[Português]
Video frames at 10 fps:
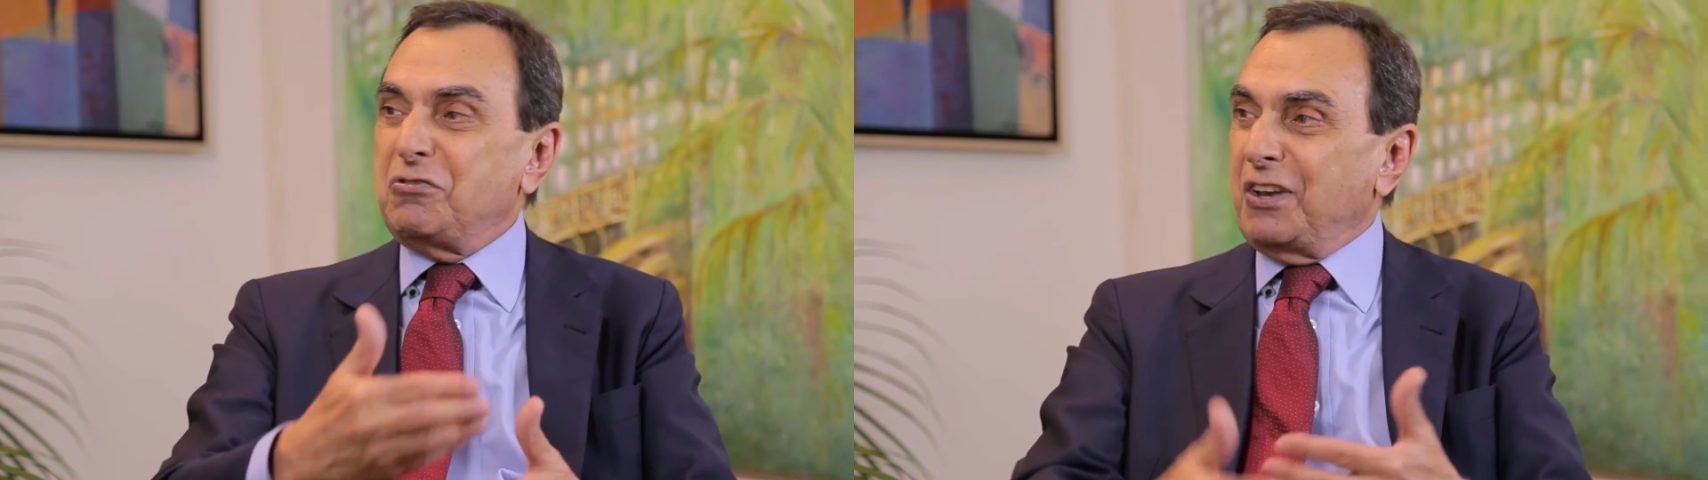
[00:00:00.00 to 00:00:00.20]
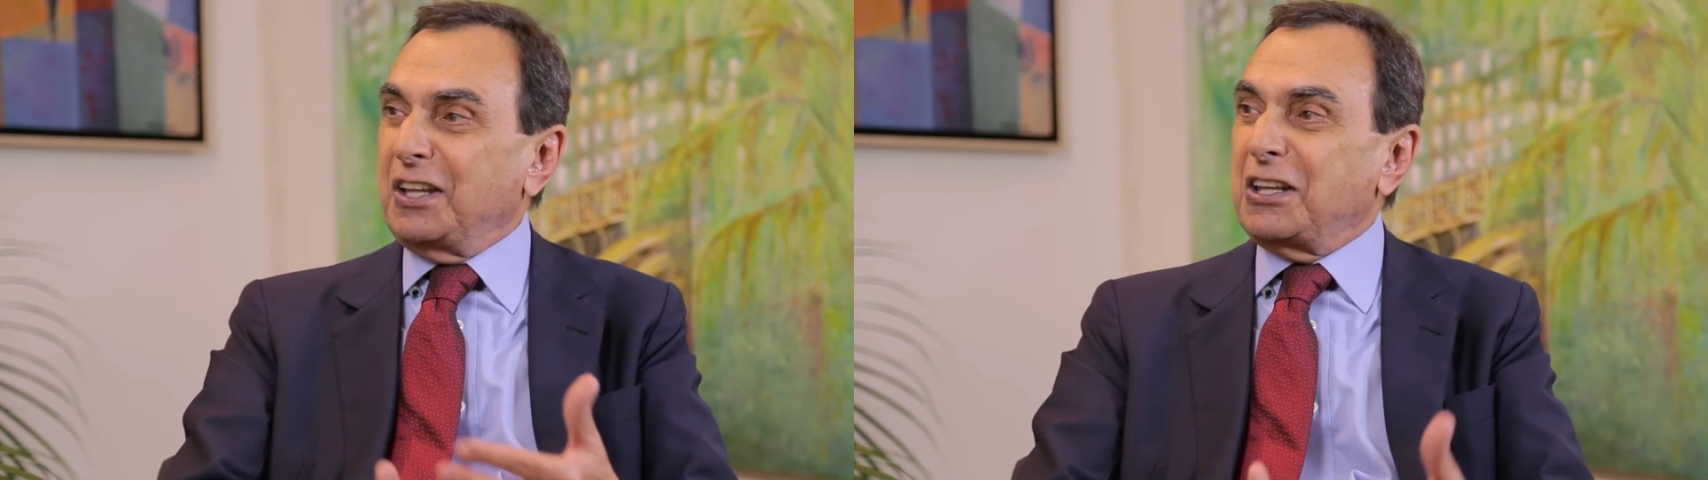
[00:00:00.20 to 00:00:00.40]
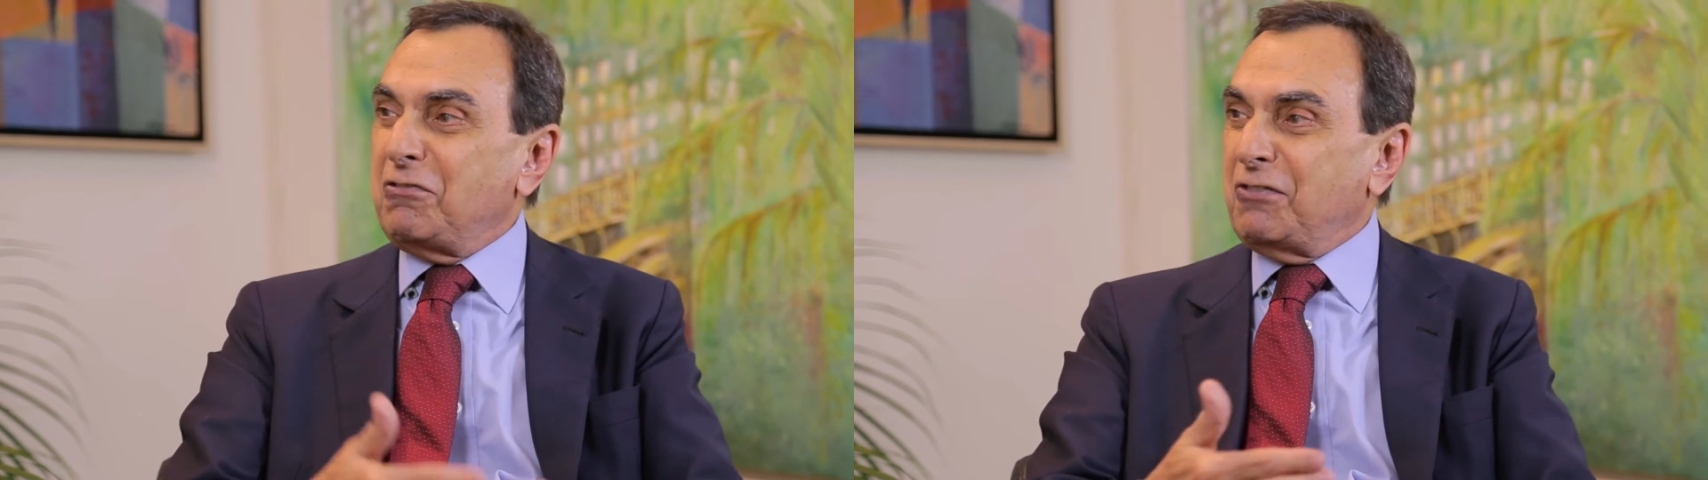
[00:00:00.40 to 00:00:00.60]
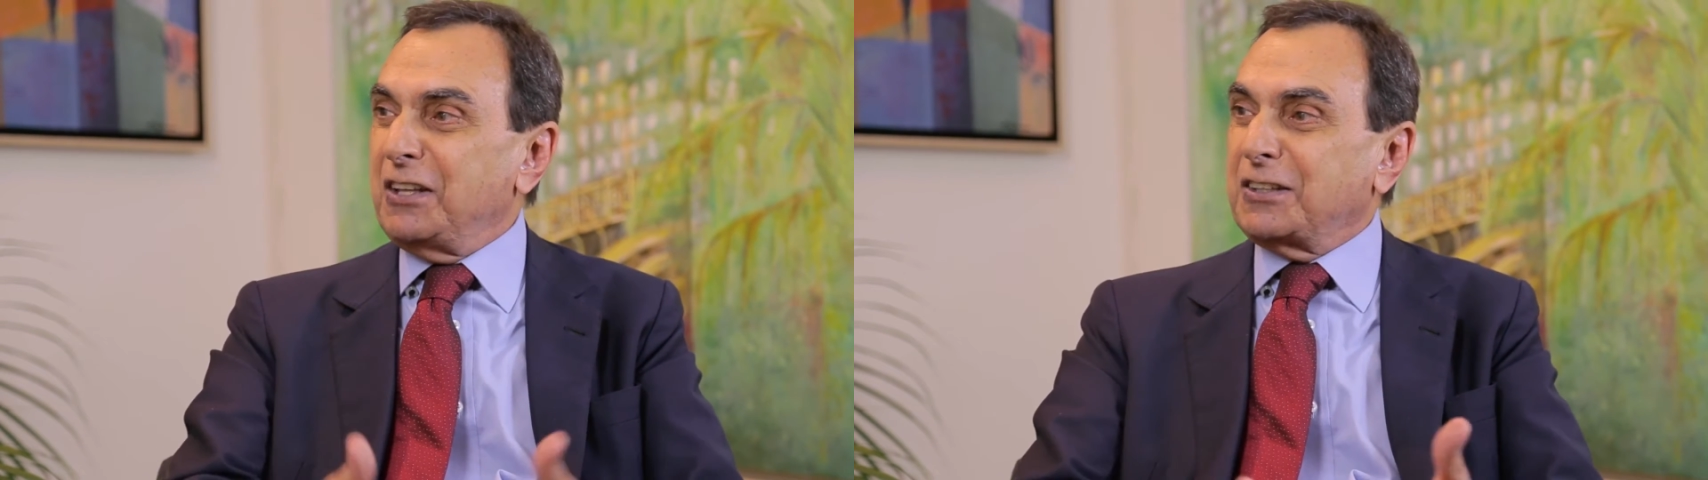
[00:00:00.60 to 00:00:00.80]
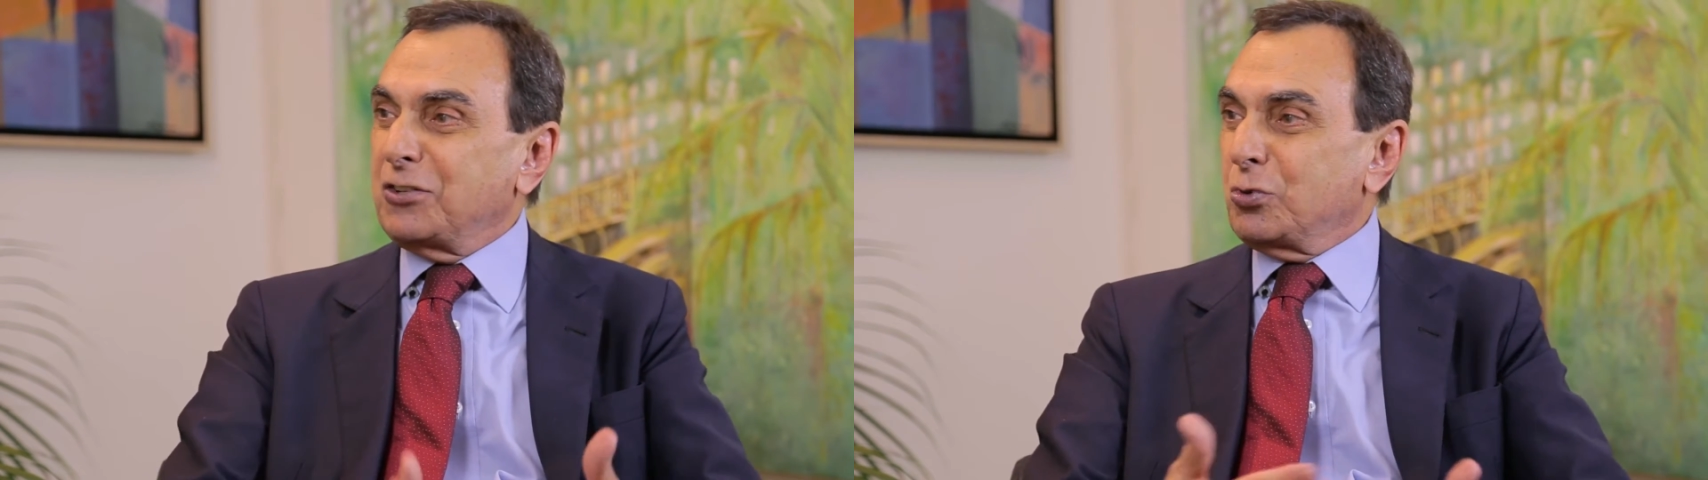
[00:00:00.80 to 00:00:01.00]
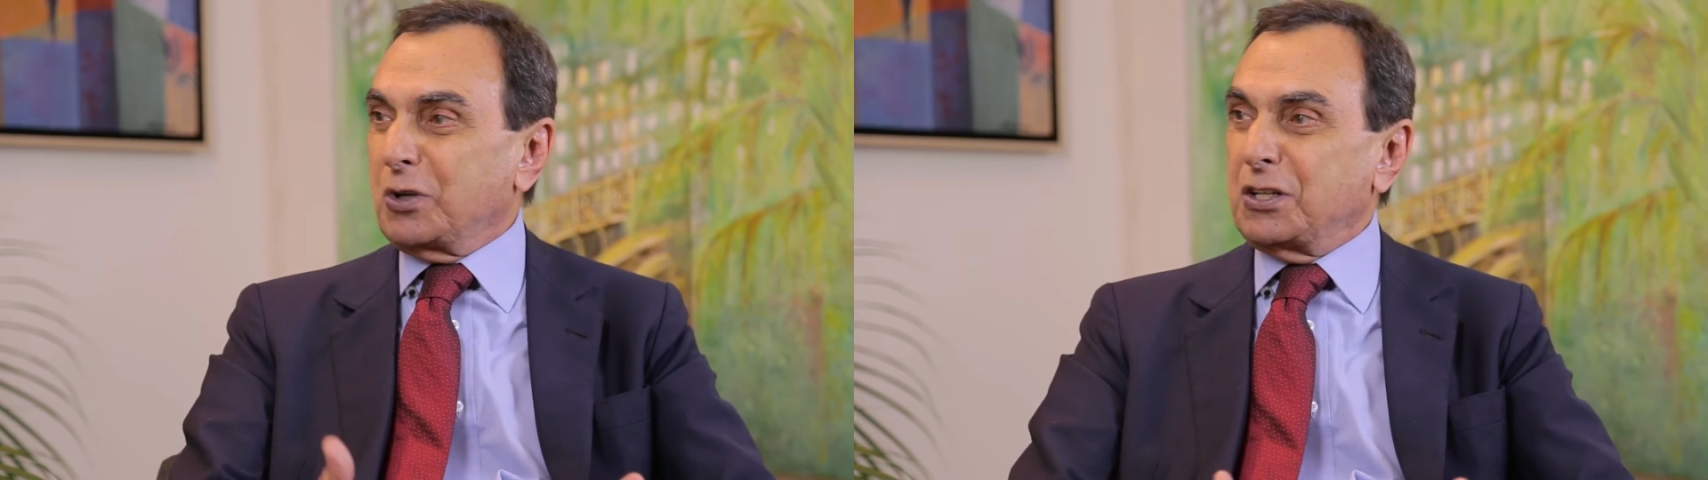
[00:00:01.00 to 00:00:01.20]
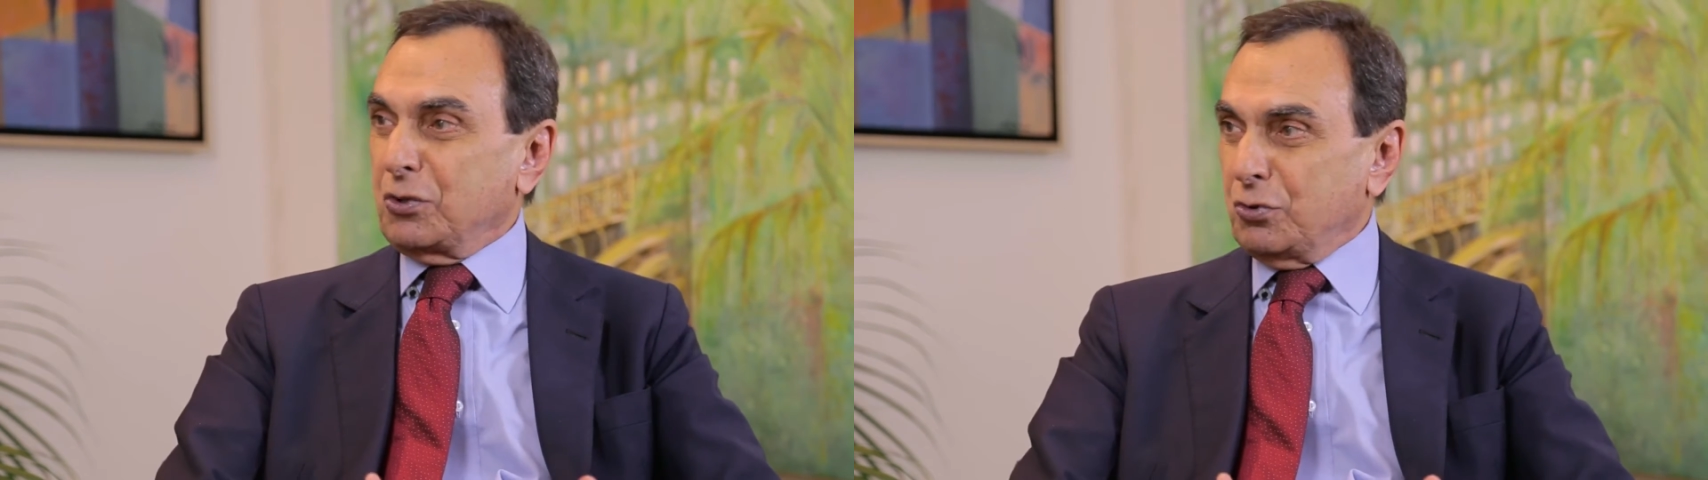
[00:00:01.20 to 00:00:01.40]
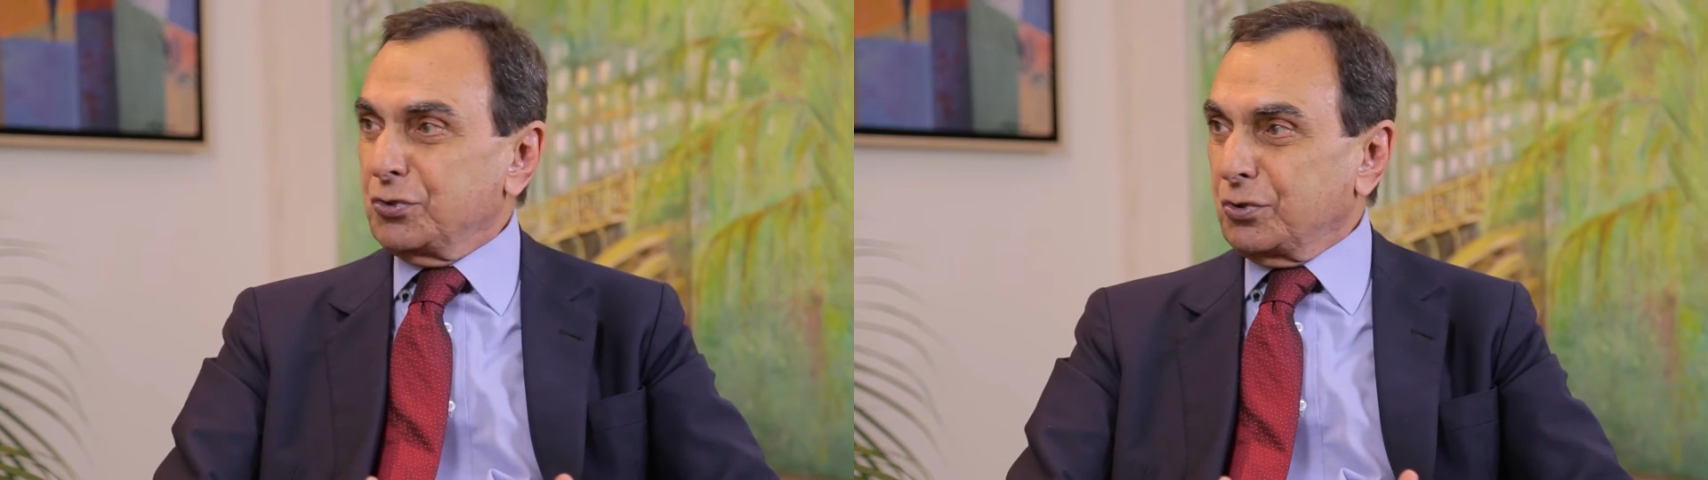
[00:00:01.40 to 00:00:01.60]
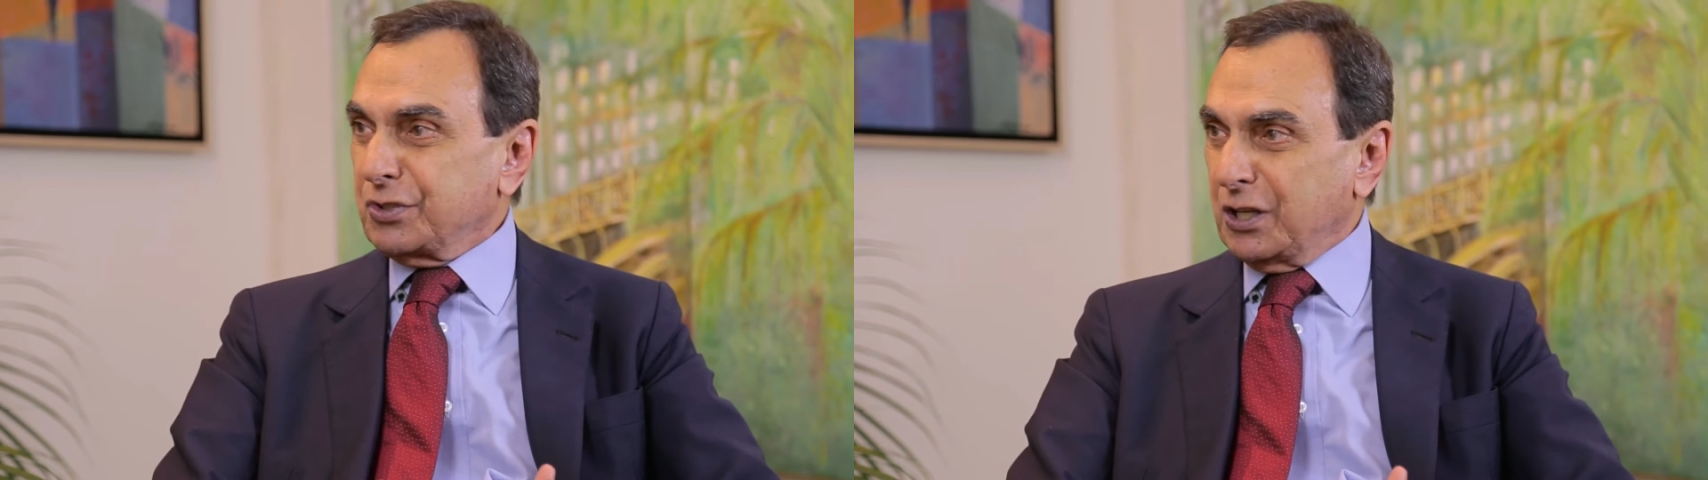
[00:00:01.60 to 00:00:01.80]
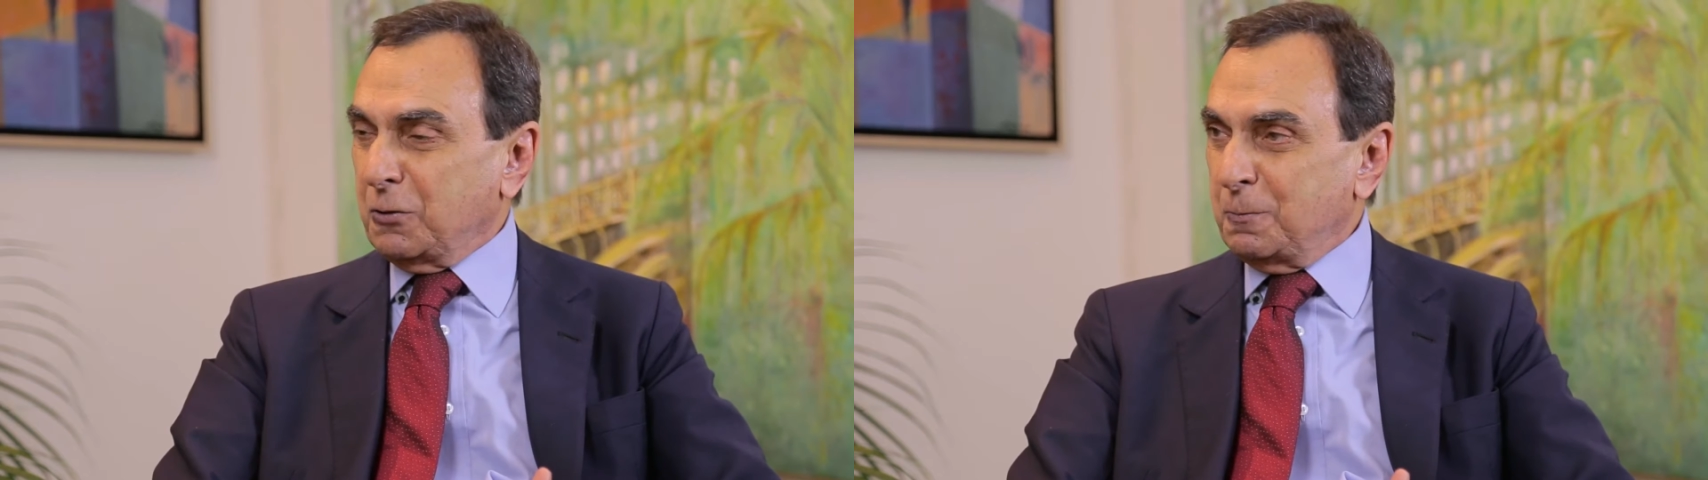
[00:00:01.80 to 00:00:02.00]
venda feitas durante a
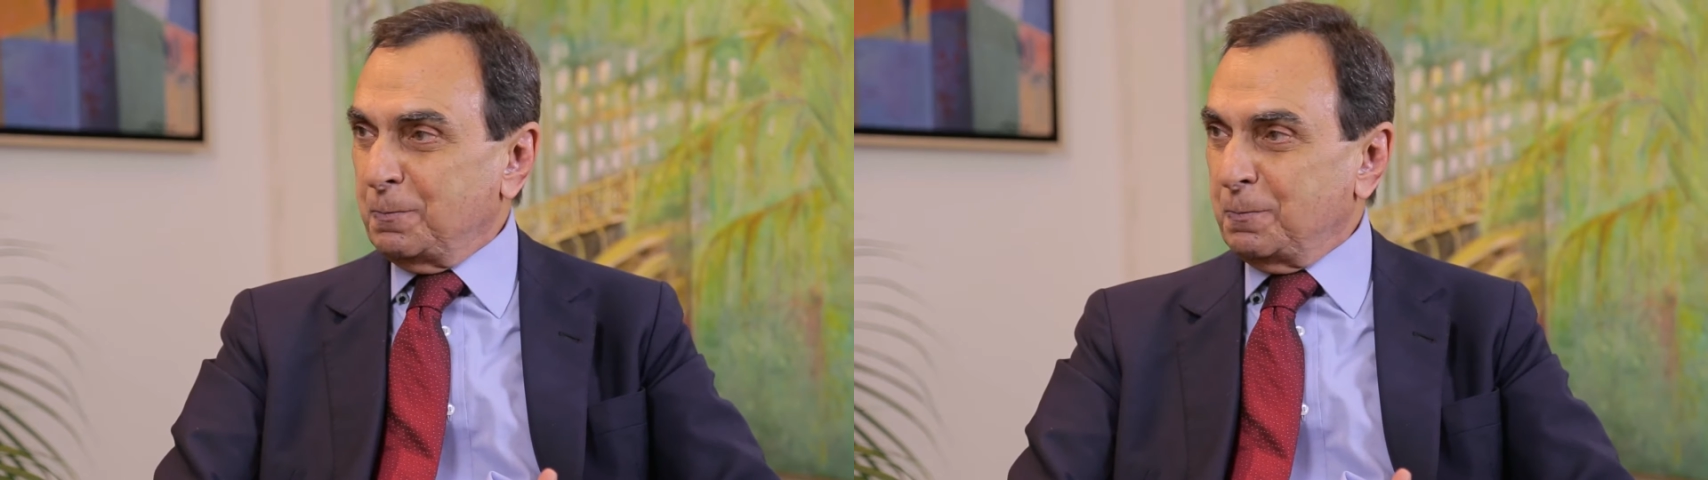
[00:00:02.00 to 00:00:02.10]
construção.